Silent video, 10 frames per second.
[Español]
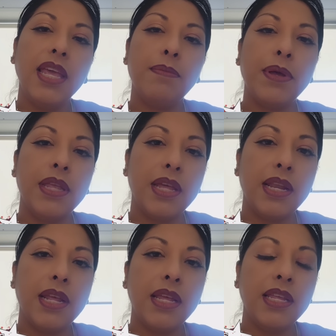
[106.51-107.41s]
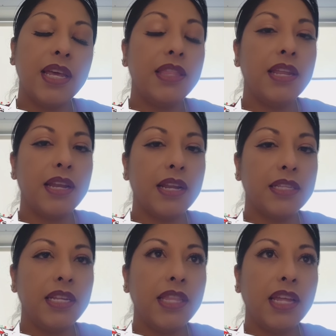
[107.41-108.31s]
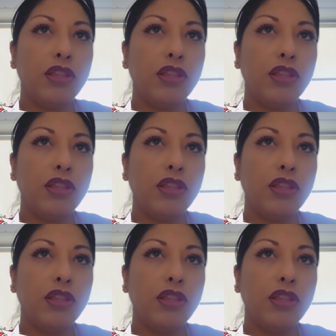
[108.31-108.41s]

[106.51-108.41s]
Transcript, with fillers: que mañana ya tiene la cita.